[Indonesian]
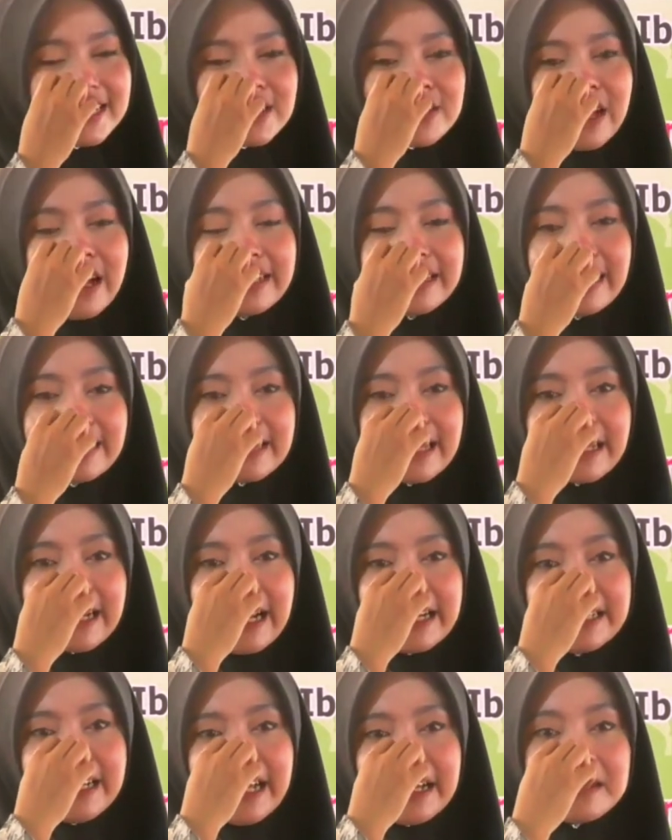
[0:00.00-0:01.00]
soalnya
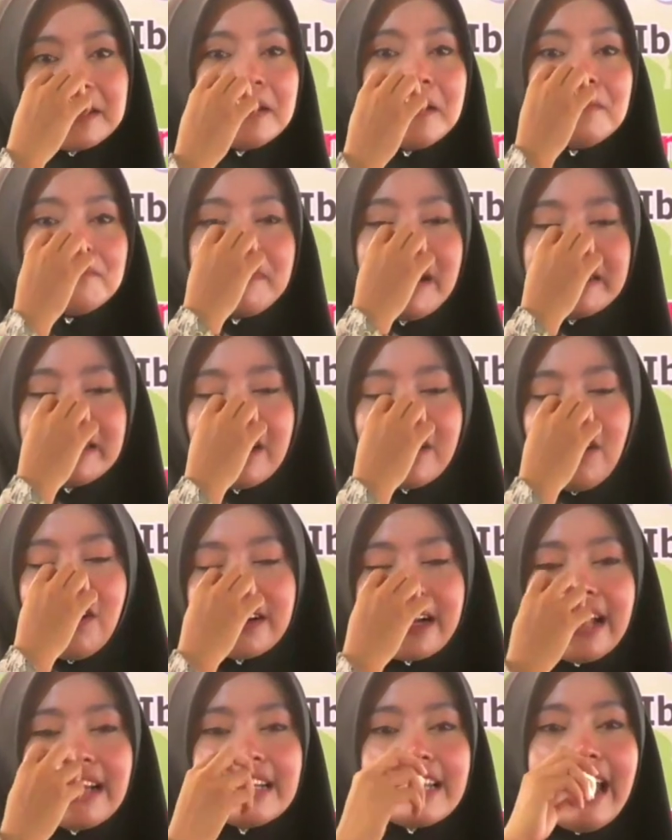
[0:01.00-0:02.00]
terkadang banyak
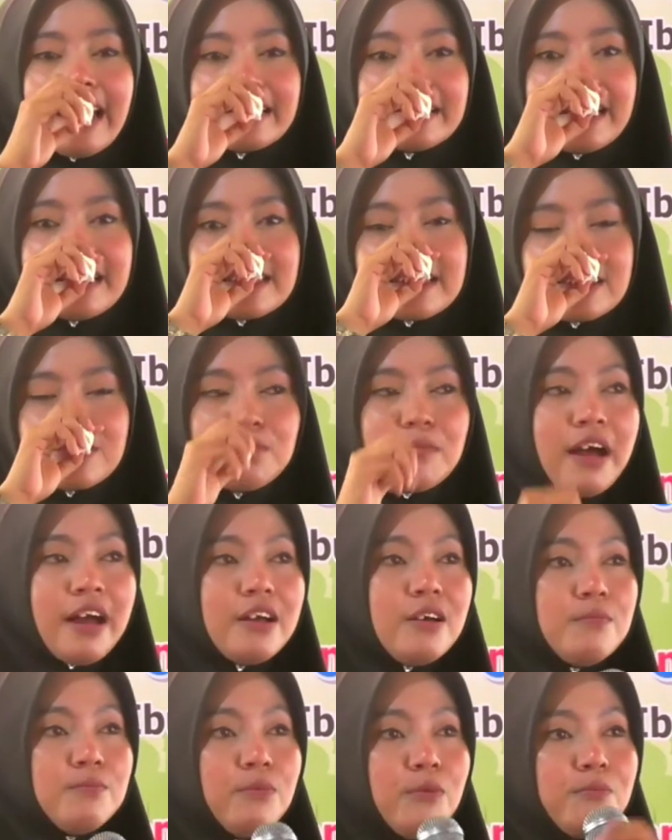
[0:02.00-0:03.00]
orang lihatnya cuma
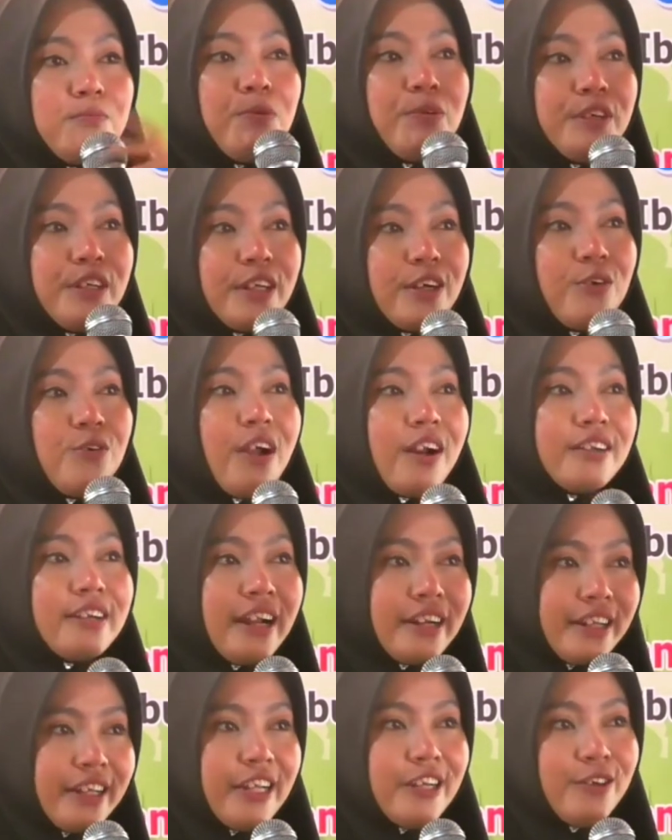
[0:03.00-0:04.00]
mumpuni keluar
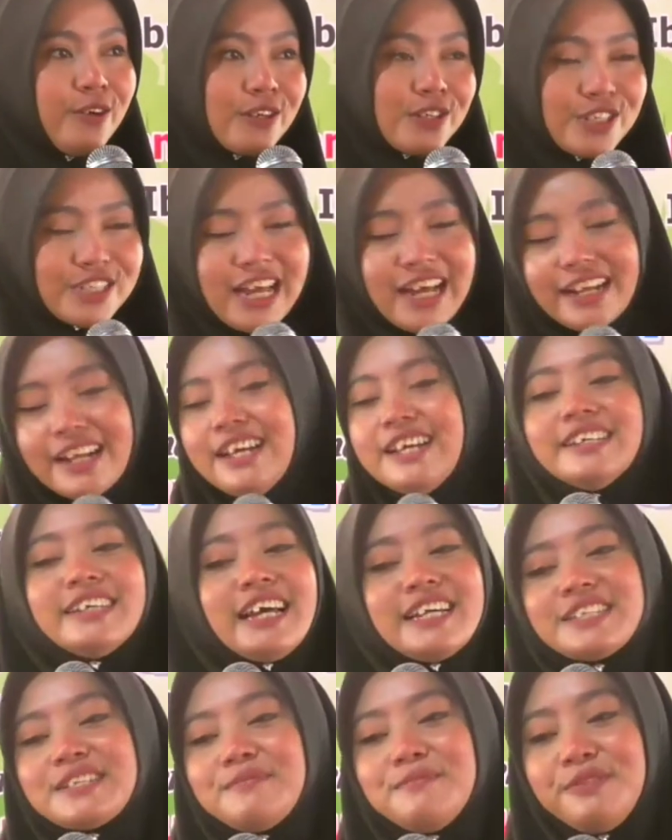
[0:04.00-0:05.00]
dari Indosiar
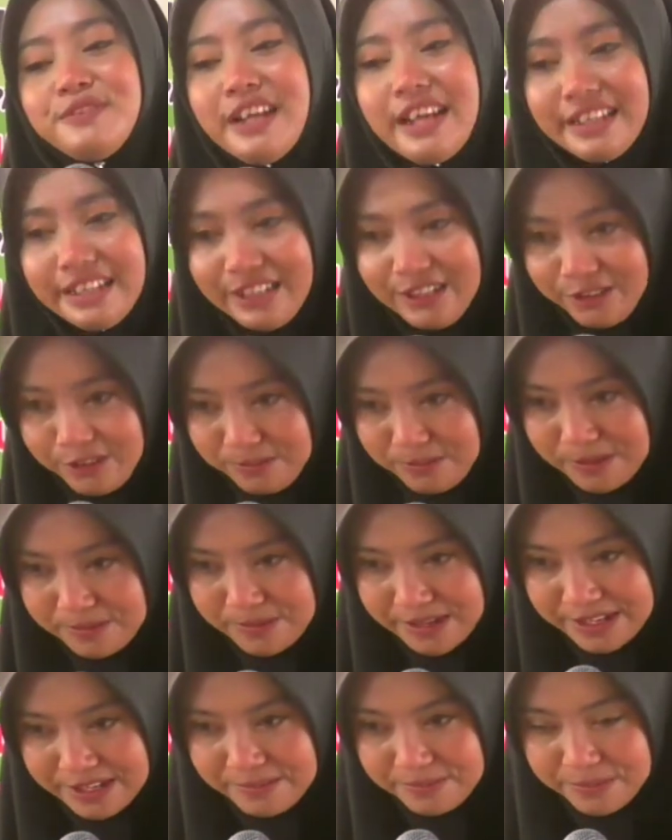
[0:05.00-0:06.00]
gak semudah itu
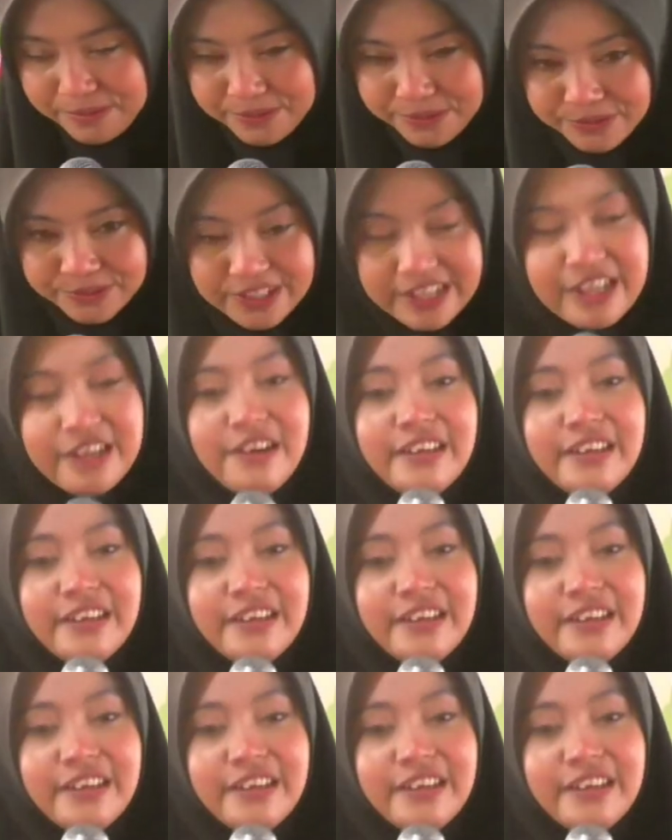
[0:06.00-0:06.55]
Bapak Ibu